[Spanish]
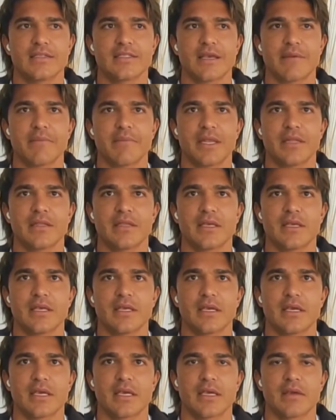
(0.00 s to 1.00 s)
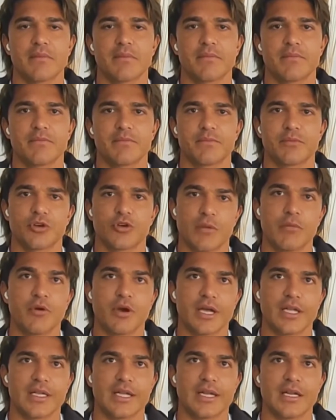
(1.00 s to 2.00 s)
esa mente de que
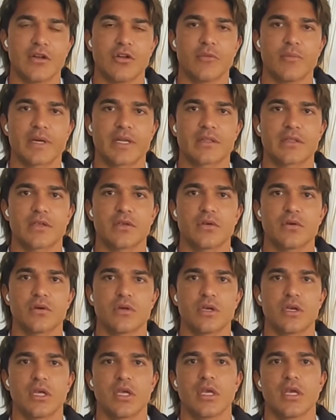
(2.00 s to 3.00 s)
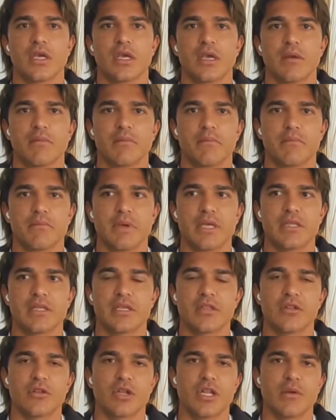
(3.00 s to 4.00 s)
podemos ganar los partidos
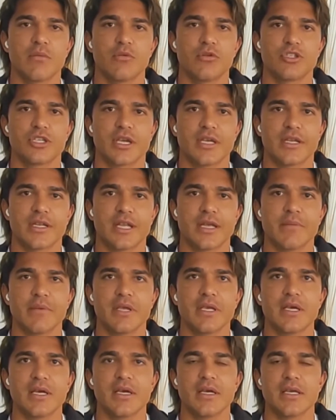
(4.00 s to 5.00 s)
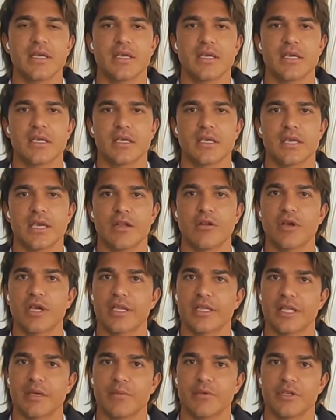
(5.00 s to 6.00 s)
metiéndole mucha dinámica y, es lo que
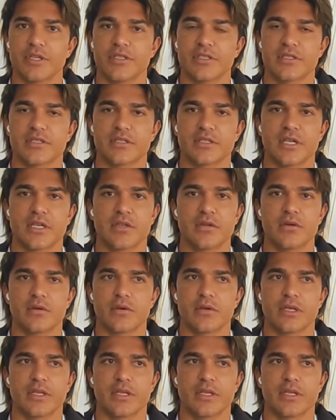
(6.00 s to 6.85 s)
estamos necesitando.